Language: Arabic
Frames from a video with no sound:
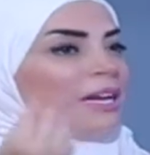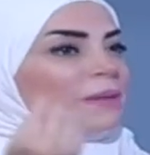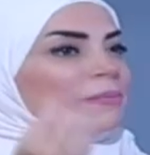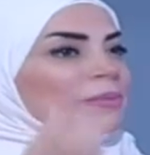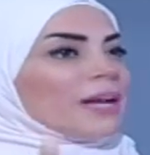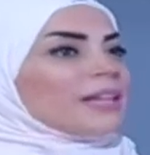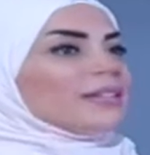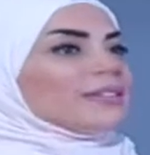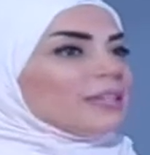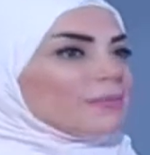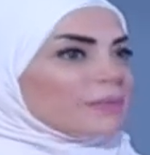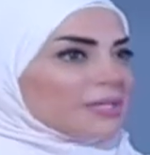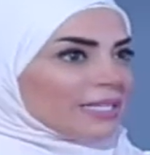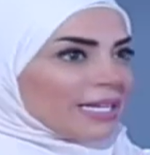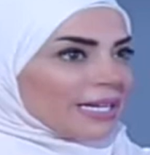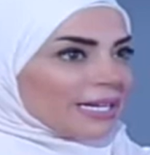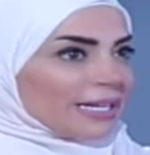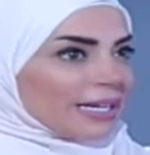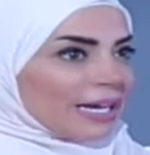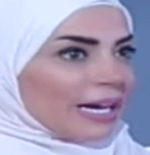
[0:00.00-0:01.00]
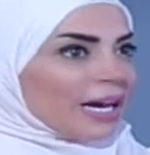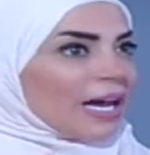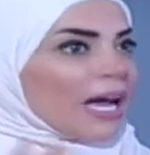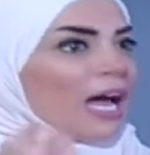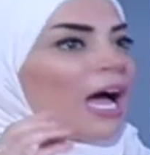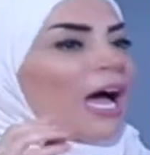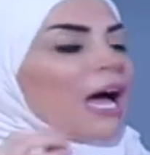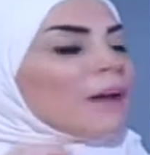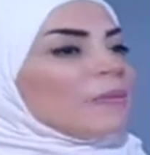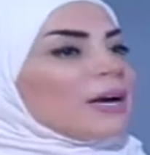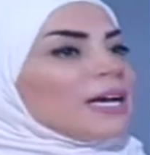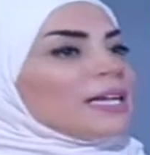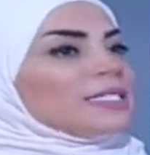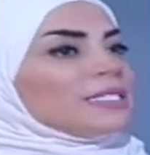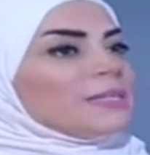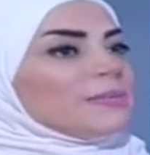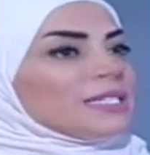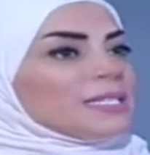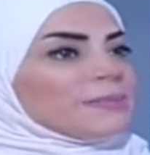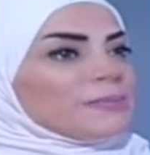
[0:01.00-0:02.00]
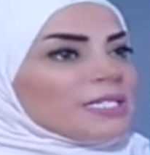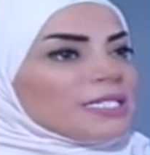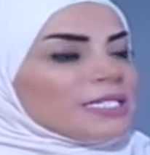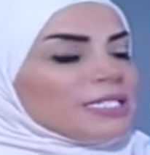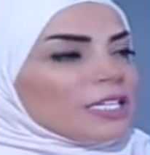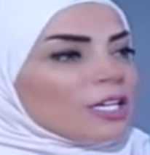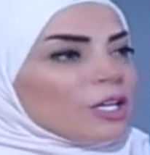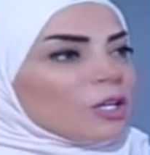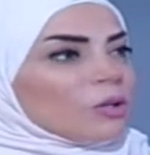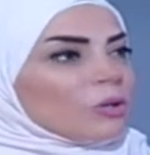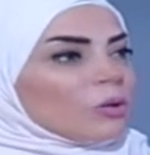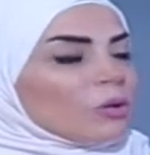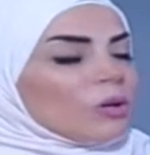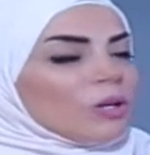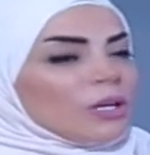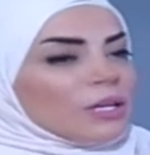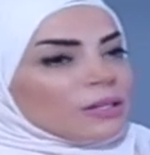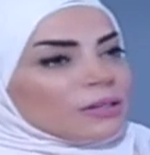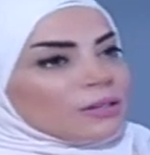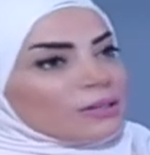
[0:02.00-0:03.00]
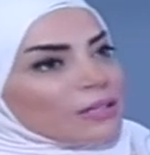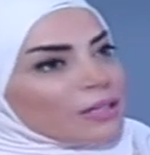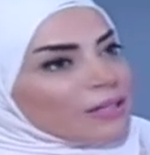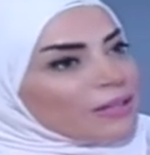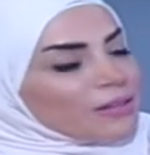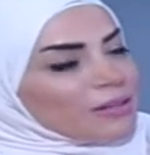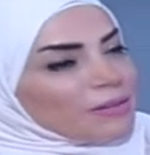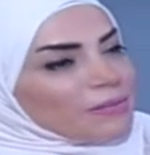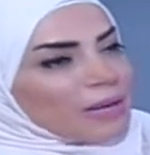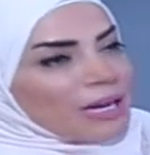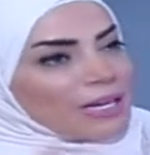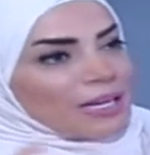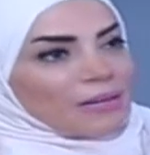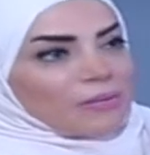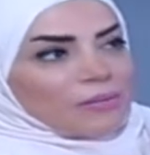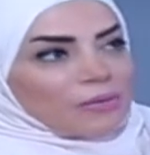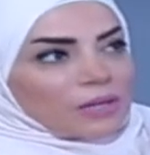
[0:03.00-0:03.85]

للبراند اللي بدك اياه اما انت بس بدي انه مع